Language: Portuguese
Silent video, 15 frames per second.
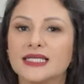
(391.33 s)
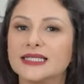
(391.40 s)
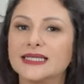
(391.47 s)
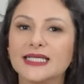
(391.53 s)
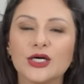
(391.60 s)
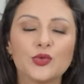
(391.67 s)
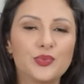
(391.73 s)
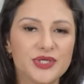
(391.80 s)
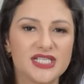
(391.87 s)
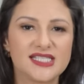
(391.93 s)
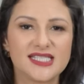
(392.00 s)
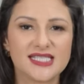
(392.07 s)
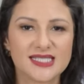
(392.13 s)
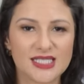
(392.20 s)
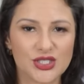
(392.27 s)
Não
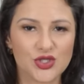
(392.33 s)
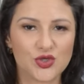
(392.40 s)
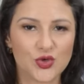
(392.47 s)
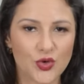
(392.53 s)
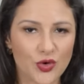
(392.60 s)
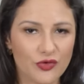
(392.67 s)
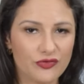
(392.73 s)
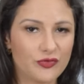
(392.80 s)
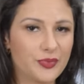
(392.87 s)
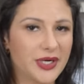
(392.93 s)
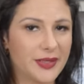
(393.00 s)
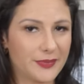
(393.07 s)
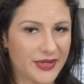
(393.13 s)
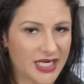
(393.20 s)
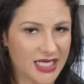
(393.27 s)
precisa de ovo para
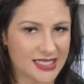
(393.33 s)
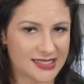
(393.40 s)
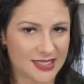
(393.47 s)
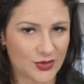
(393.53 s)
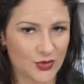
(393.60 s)
empanar essa